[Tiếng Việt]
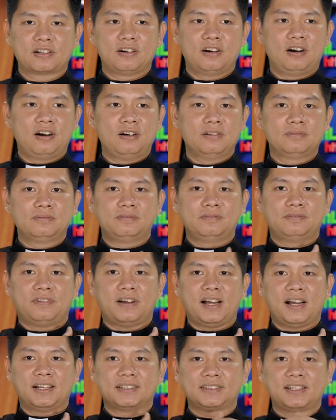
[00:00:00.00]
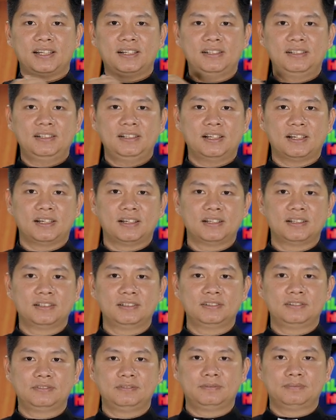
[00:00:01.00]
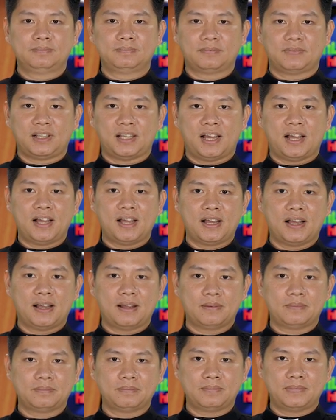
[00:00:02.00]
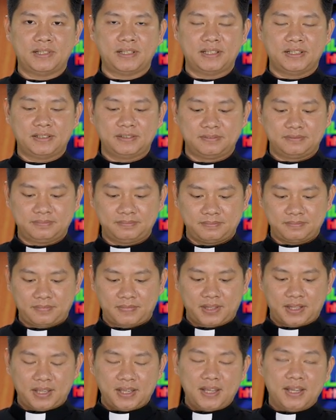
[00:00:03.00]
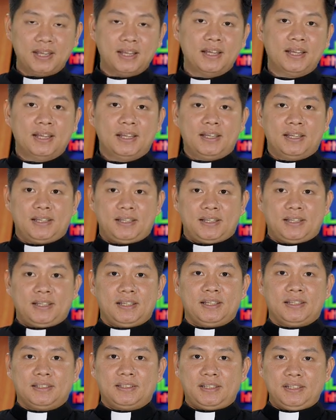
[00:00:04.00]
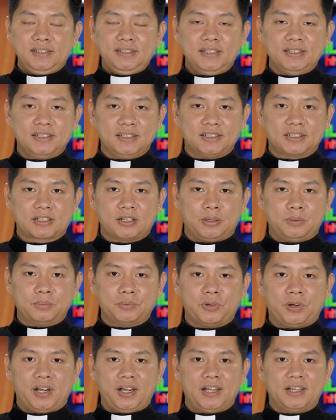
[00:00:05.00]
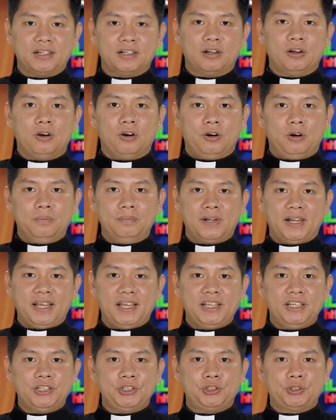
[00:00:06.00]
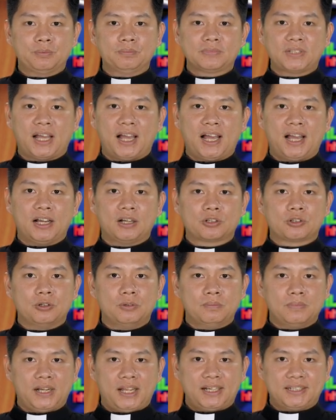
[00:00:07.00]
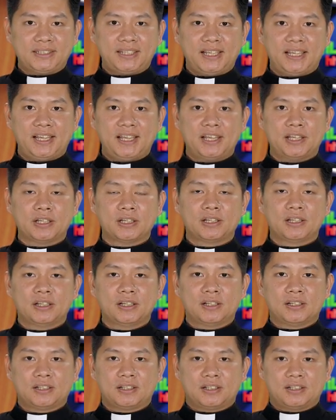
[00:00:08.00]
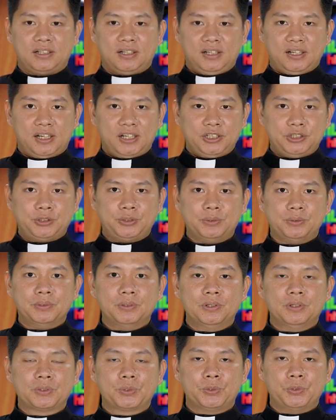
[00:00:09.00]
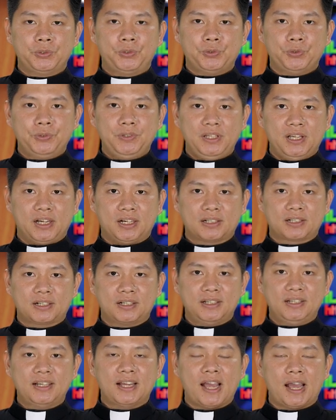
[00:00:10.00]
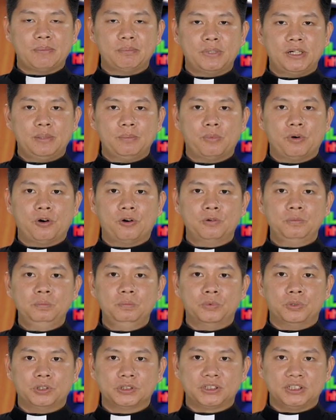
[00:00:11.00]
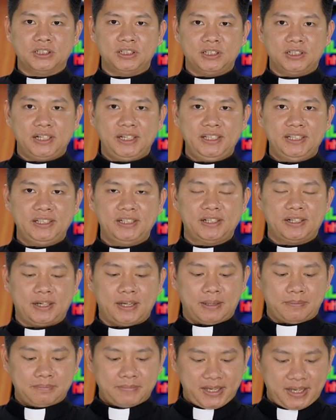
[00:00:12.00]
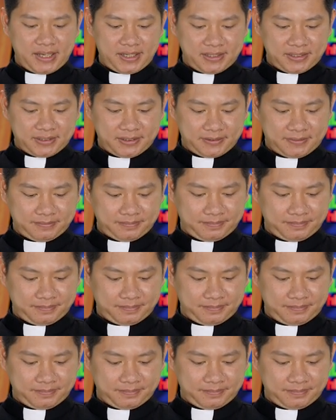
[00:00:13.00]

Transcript: Con và Thánh Thần. Amen. Kính thưa cộng đoàn, hôm nay chúng ta cùng lắng nghe lời Chúa của Chủ nhật thứ hai mươi bốn mùa thường niên năm A.